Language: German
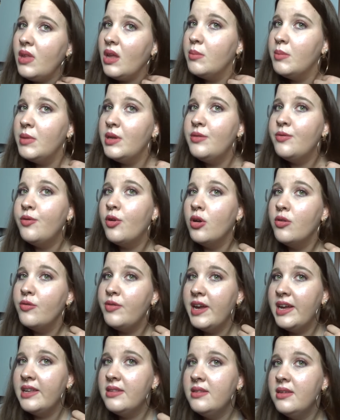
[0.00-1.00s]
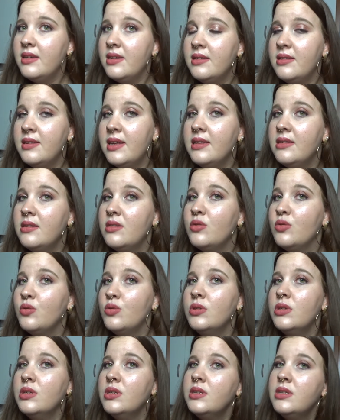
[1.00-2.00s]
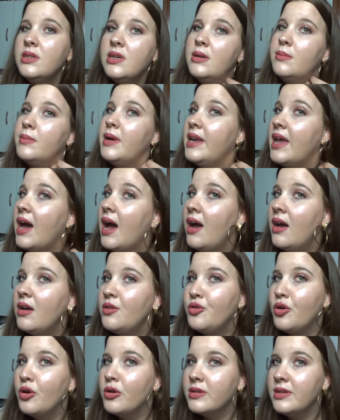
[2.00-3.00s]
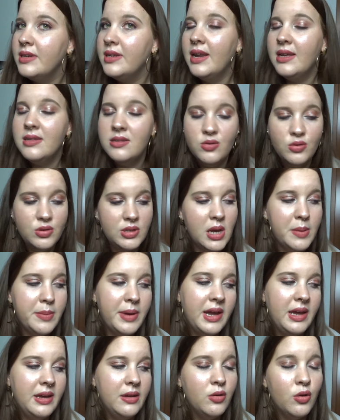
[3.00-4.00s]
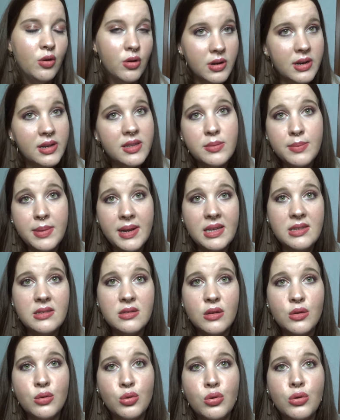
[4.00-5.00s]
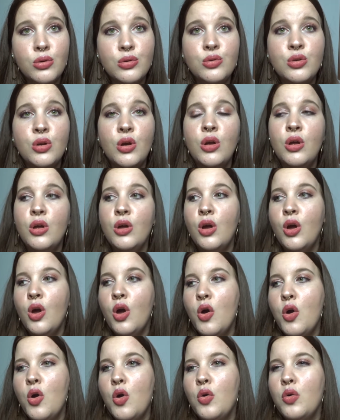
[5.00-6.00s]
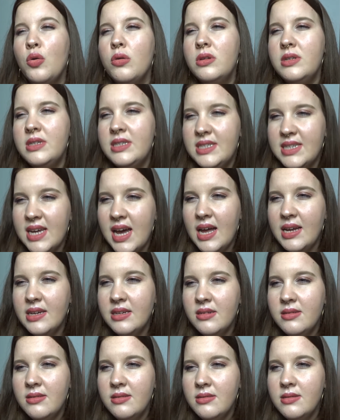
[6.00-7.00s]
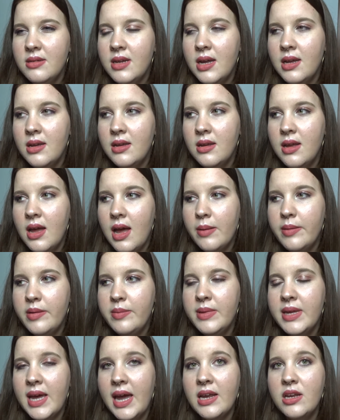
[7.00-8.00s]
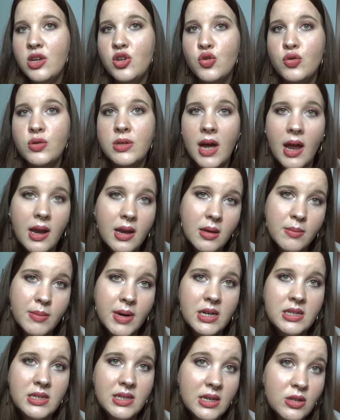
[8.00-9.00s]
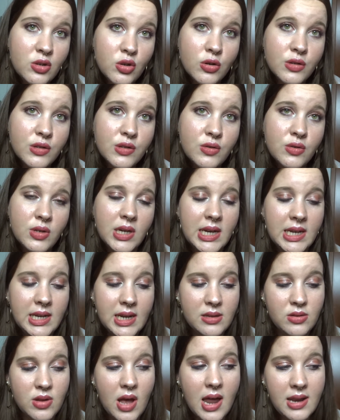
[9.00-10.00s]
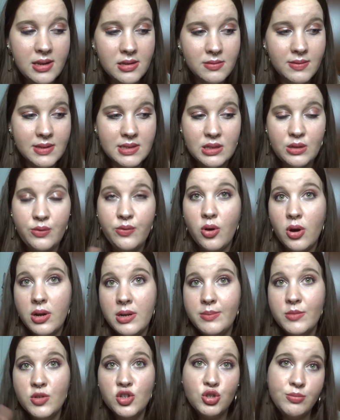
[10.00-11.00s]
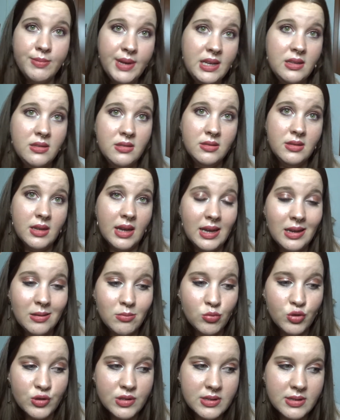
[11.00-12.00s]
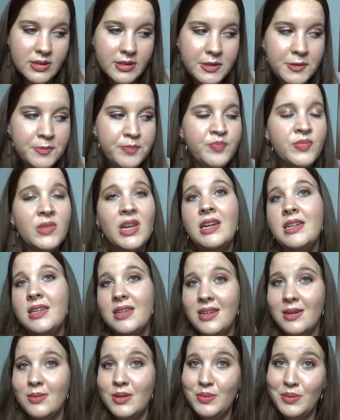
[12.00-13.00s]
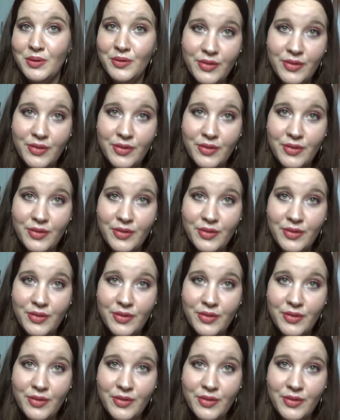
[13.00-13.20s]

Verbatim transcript: mich vor den Fernseher gesetzt und äh, meine Haare trocknen lassen und dabei Grand Let's Plays geguckt. Und dann habe ich mich eigentlich schon dran gemacht, TikToks zu drehen, also alles, was ich vor dem Geschminkten drehen musste. Dann habe ich mich